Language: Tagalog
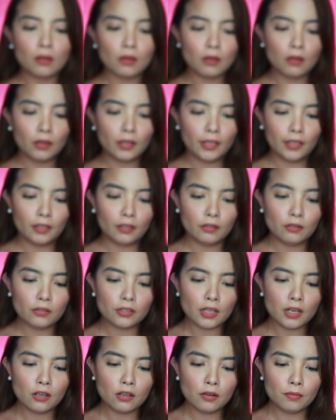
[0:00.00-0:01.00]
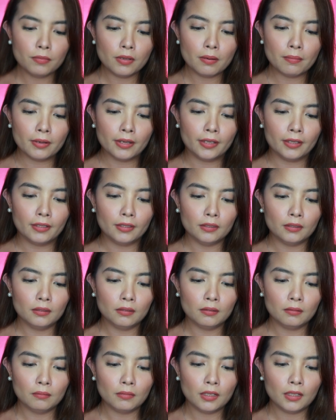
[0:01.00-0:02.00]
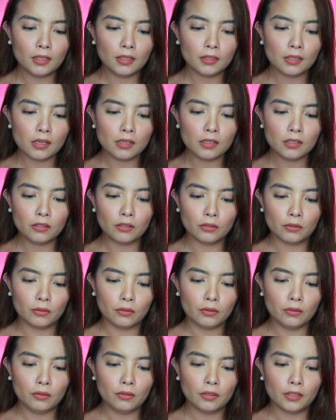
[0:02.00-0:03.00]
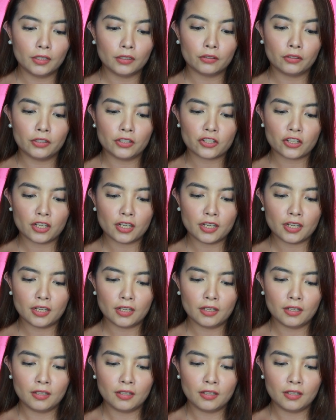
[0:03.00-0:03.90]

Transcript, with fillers: Okay. Yung sa loob naman, nakita ninyo, ito na siya.